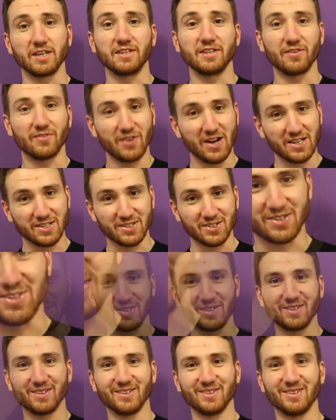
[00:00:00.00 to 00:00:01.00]
и инноваций.
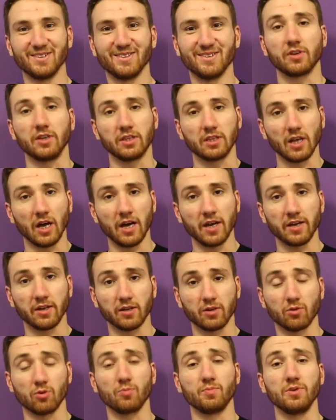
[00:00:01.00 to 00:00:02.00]
В Китае
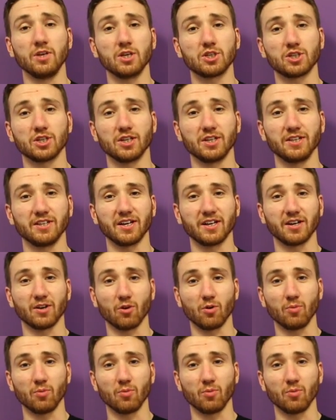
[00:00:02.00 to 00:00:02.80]
крупнейший рынок